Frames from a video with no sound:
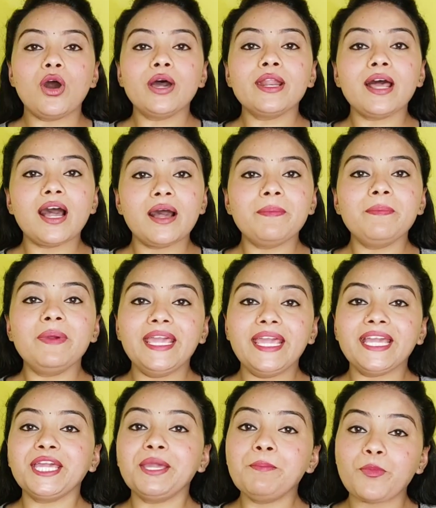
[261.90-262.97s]
और अब
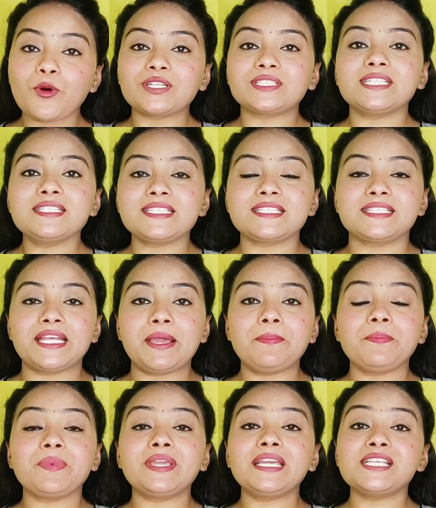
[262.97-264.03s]
एक इम्पोर्टेंट
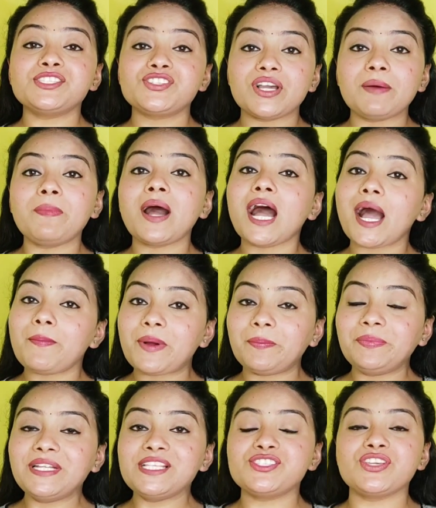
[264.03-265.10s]
स्टेप कि जब आप
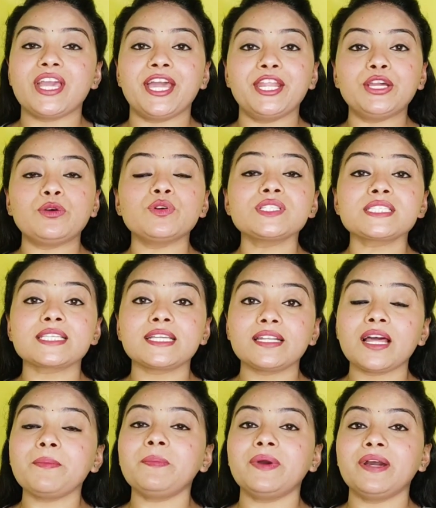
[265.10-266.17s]
अपने चेहरे को
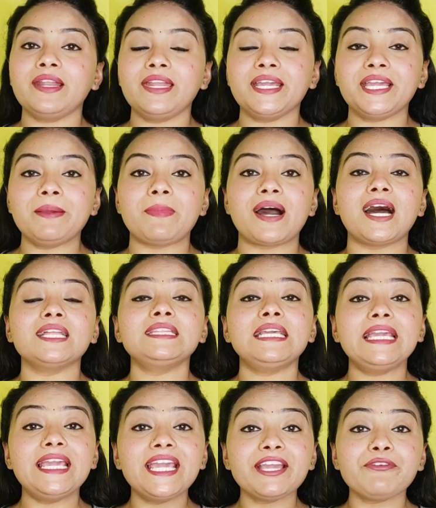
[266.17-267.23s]
स्क्रब करने के
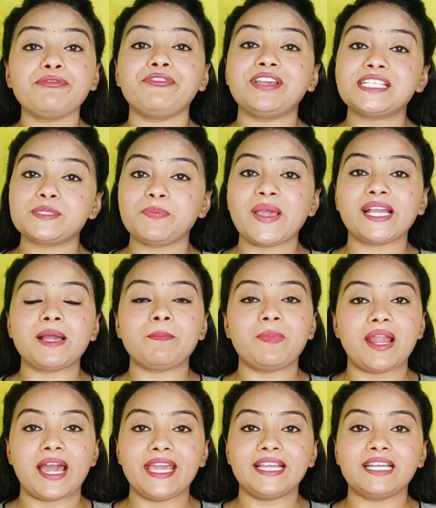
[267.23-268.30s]
बाद एक फेस पैक
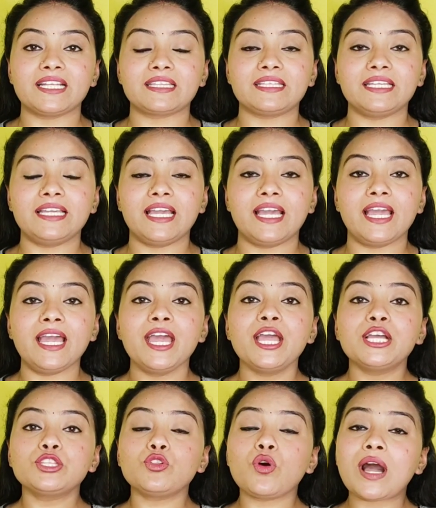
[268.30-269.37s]
अप्लाई करते हैं
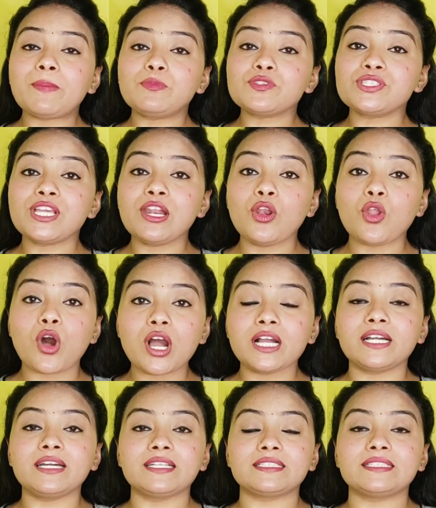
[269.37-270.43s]
तो आप उसे
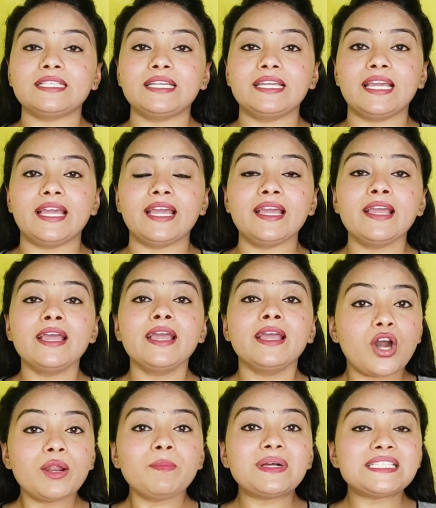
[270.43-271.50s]
लॉक करते हैं
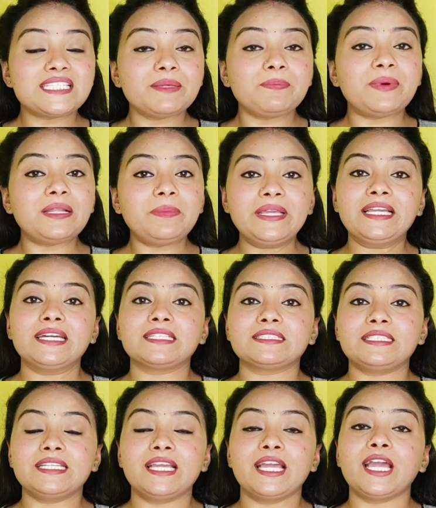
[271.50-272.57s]
और मल्टीपल भी
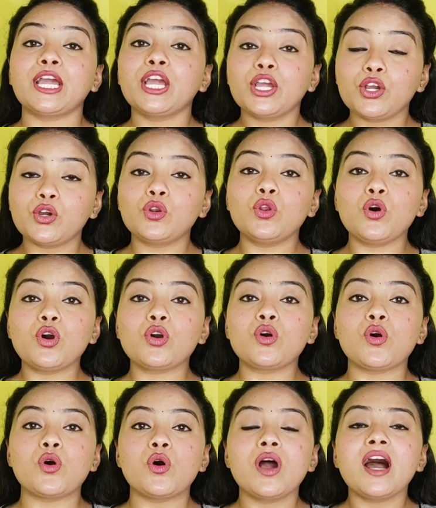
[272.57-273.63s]
करते हैं ग्लो
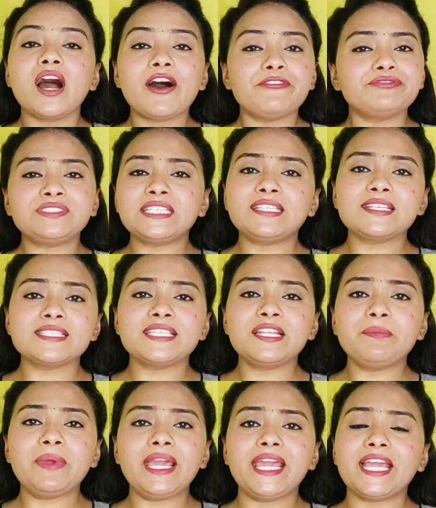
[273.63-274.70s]
को हफ्ते दस
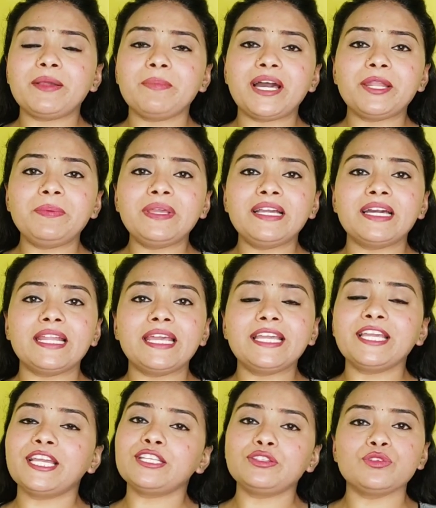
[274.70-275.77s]
दिन में एक बार भी
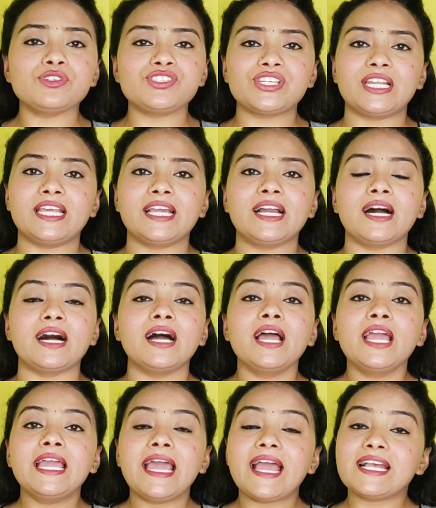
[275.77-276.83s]
करेंगे तो चलेगा
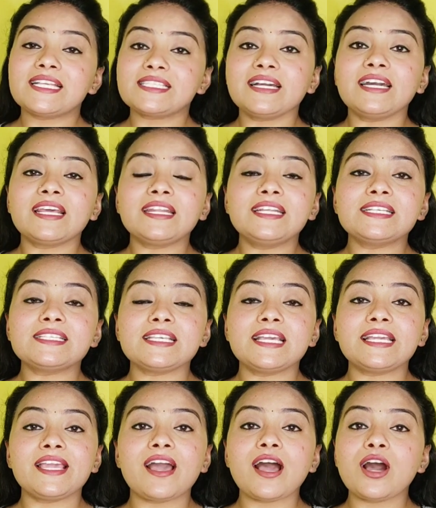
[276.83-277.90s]
ऐसा करने से
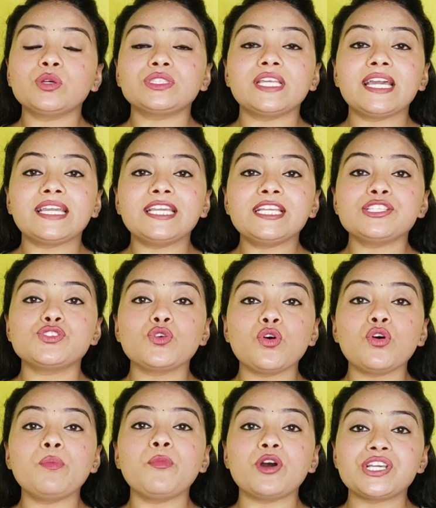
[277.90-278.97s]
क्या होता है कि
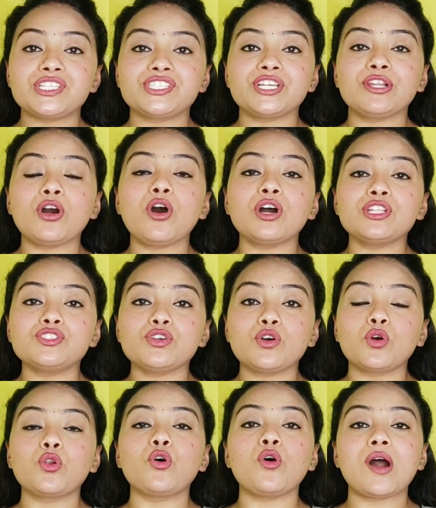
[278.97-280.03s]
जो मॉइस्चर और जो
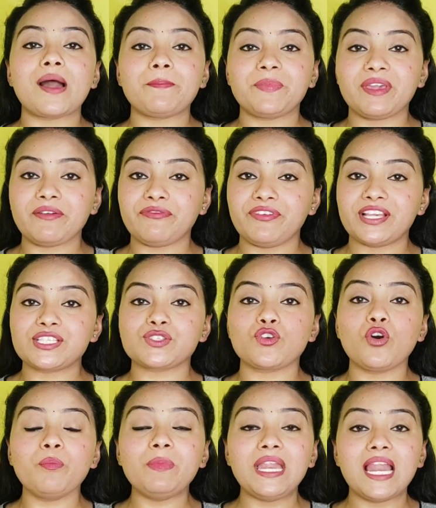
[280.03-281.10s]
ग्लो आपके फेस
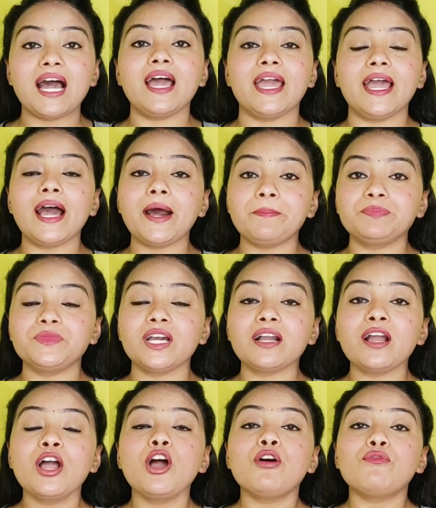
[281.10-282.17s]
को मिला है अब
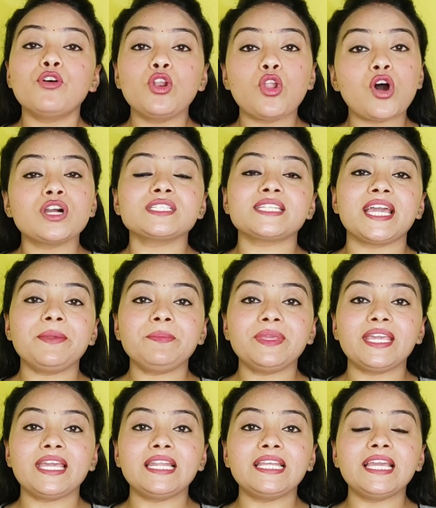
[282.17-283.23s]
तक वो लॉन्ग टाइम
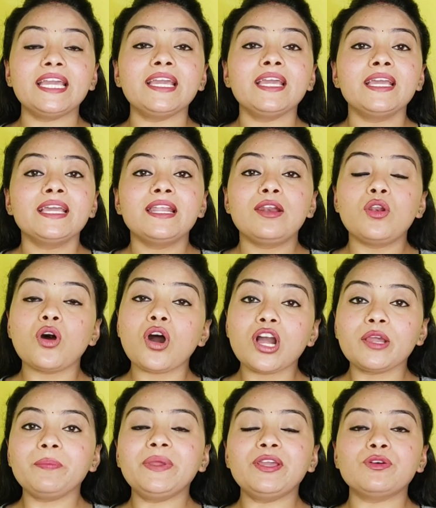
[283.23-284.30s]
के लिए
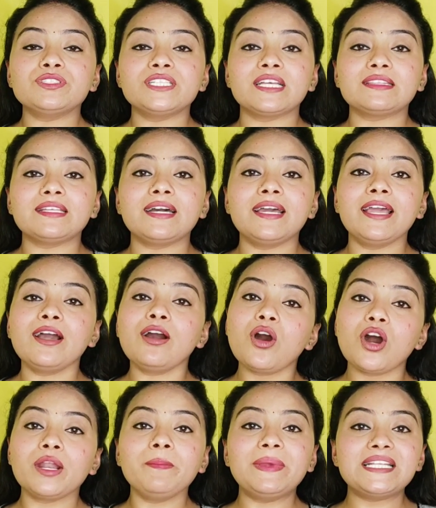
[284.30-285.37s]
लॉक भी हो जाता है
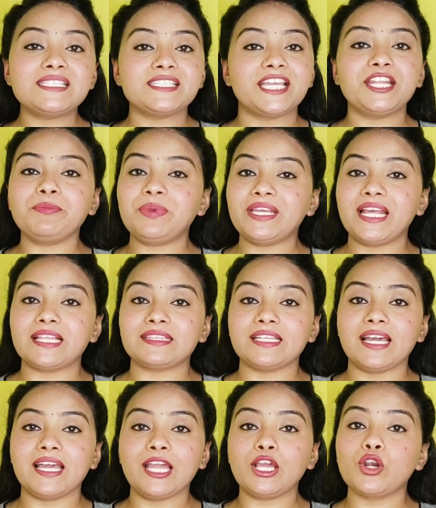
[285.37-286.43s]
और मेंटेन भी
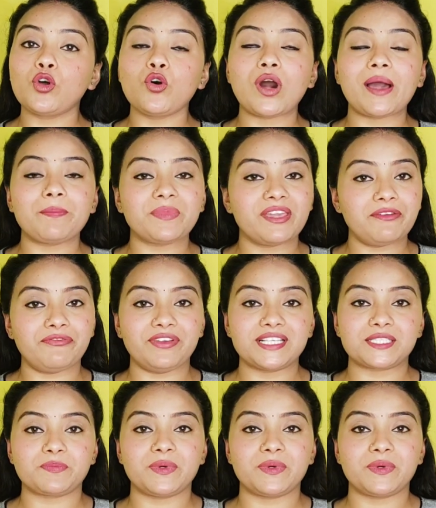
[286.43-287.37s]
रहता है ग्लो आपके फेस